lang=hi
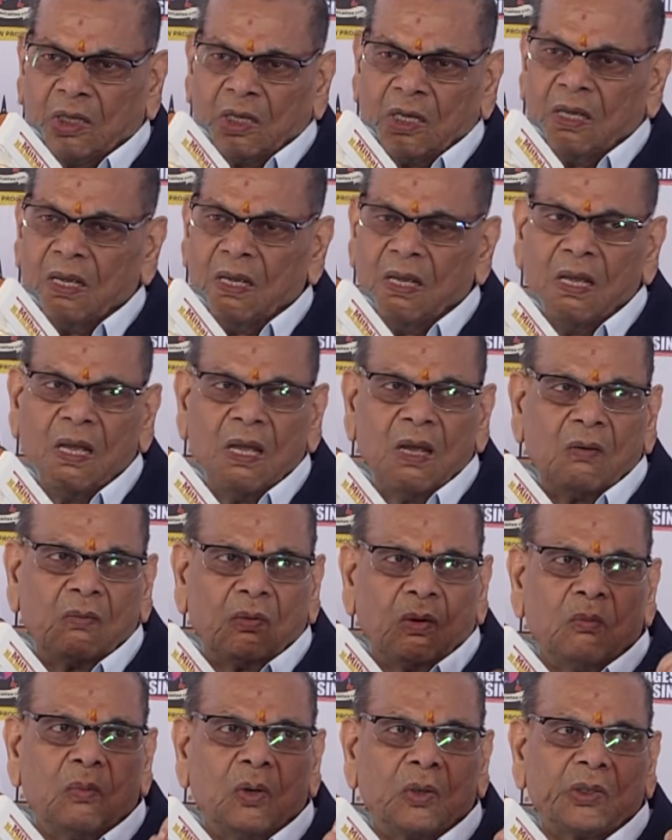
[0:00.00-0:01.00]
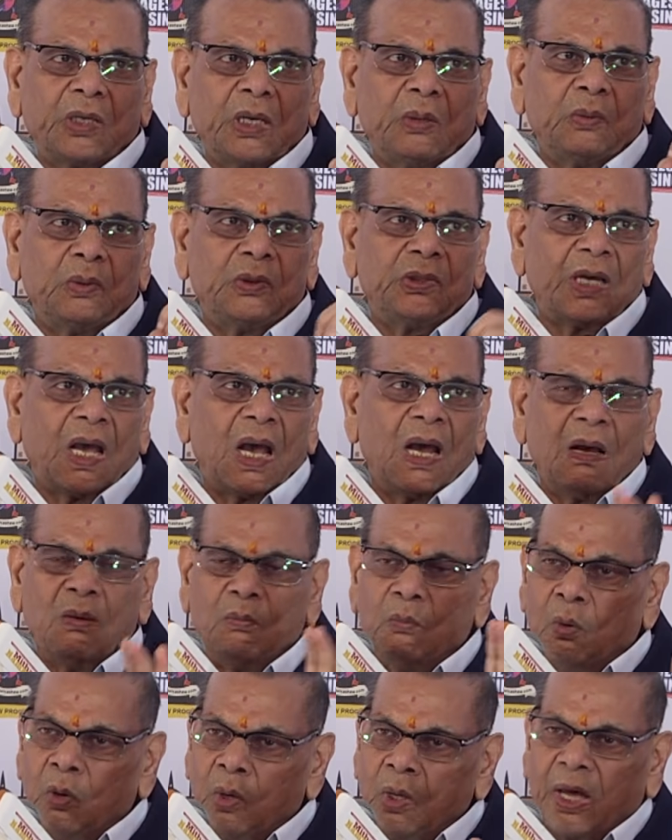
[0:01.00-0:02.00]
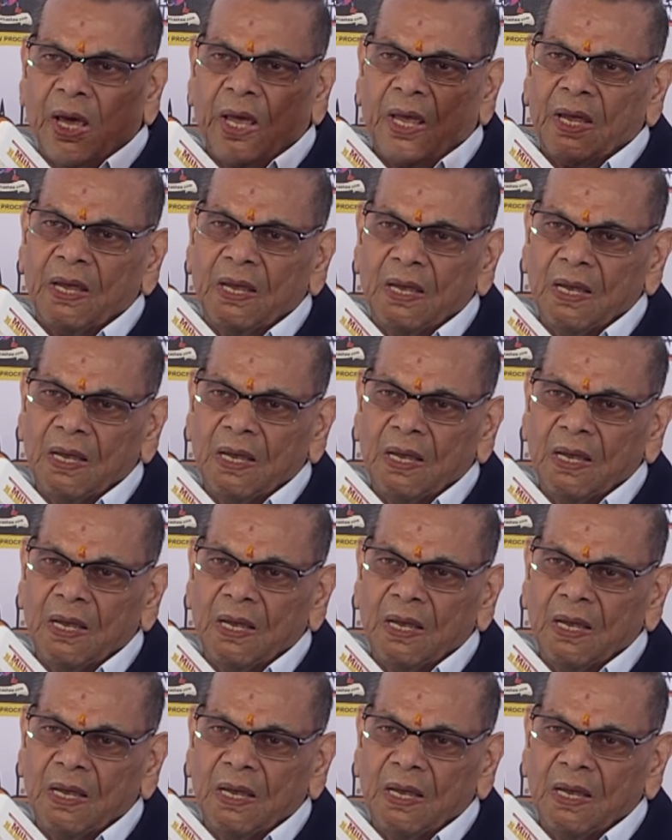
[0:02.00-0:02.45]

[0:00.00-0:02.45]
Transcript: थे वो मोटी भुजिया भूल गए